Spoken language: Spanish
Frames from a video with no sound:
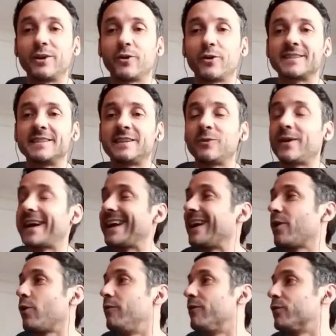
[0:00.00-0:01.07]
Creo que existe una
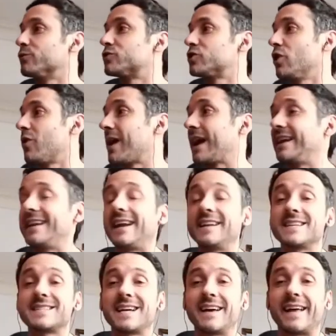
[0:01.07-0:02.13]
gran confusión
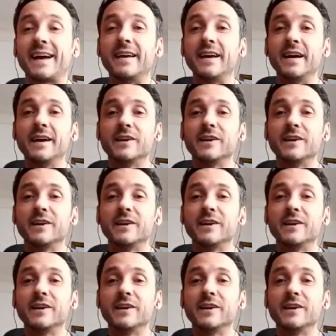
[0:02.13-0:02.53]
generalizada,